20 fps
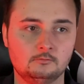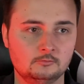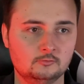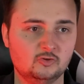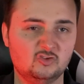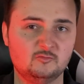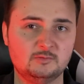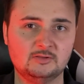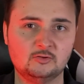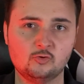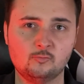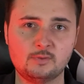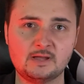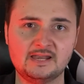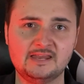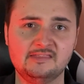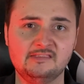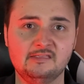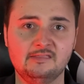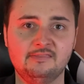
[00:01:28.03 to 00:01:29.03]
On n'ose pas trop
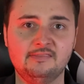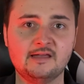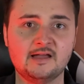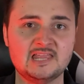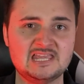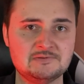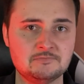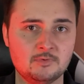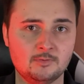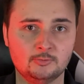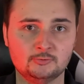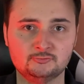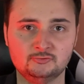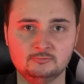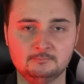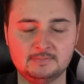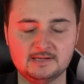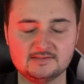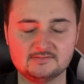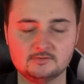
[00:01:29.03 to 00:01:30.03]
parler des derniers moments
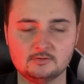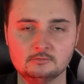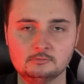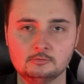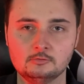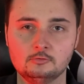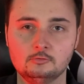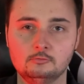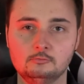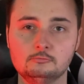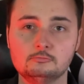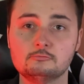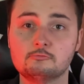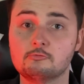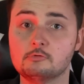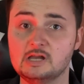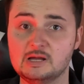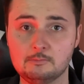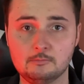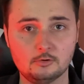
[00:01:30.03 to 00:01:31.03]
d'une personne ou
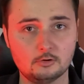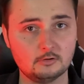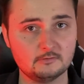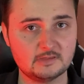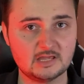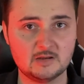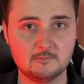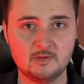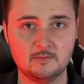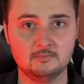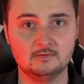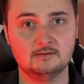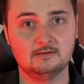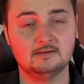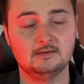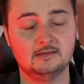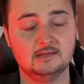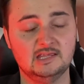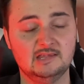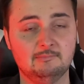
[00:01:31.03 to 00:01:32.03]
de la mort en elle-même.
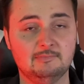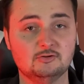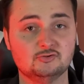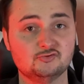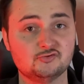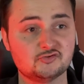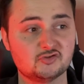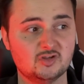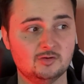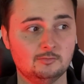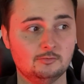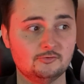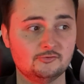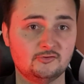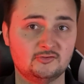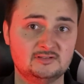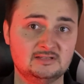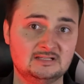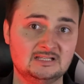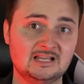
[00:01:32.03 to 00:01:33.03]
Et bah justement,
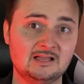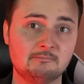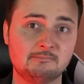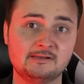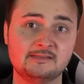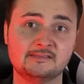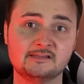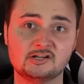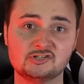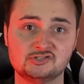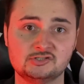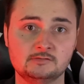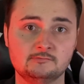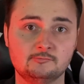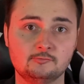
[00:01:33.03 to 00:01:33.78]
ce site-là, de Crash